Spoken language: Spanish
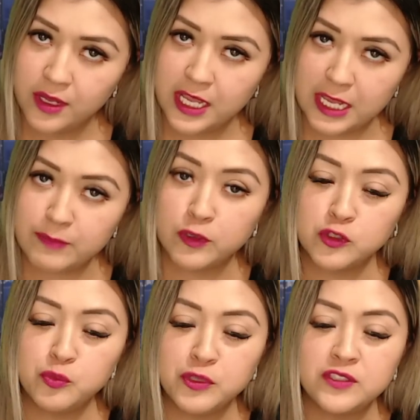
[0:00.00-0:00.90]
y por
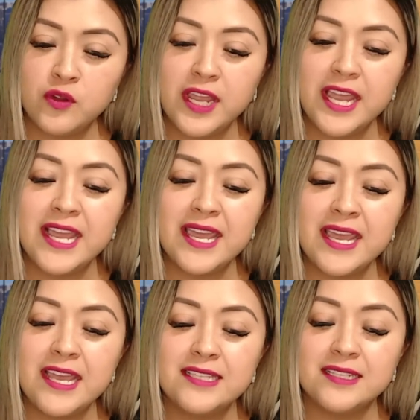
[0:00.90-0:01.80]
supuesto en
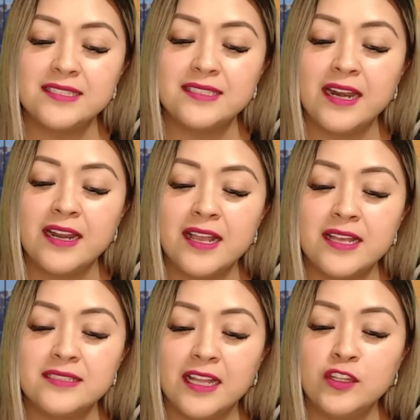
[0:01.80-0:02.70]
qué se están
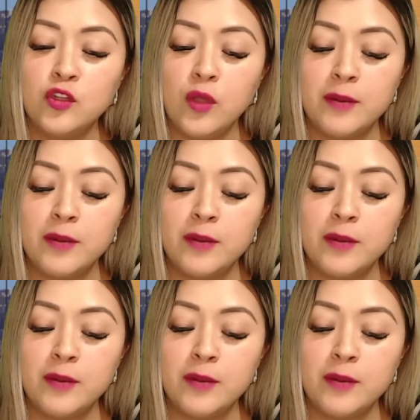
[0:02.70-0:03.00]
gastando